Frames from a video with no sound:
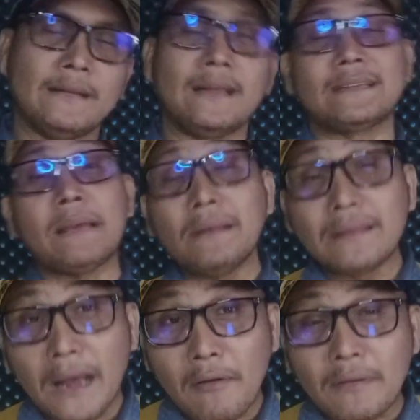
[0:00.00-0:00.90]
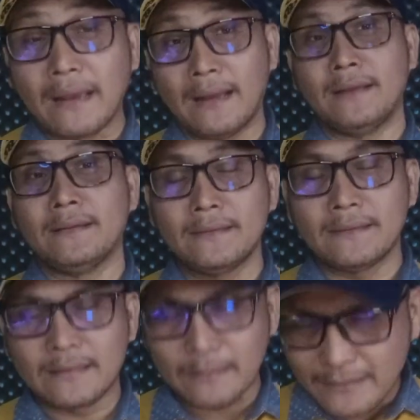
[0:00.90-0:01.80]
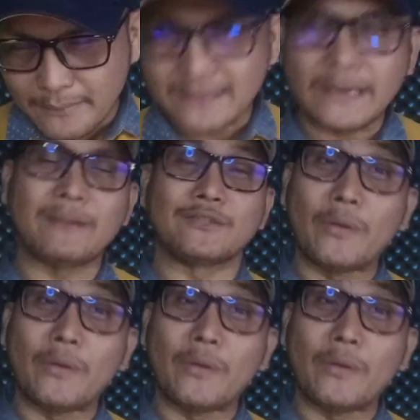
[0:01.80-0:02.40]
Dan nah, saya beritahu ya, teman-teman cewek,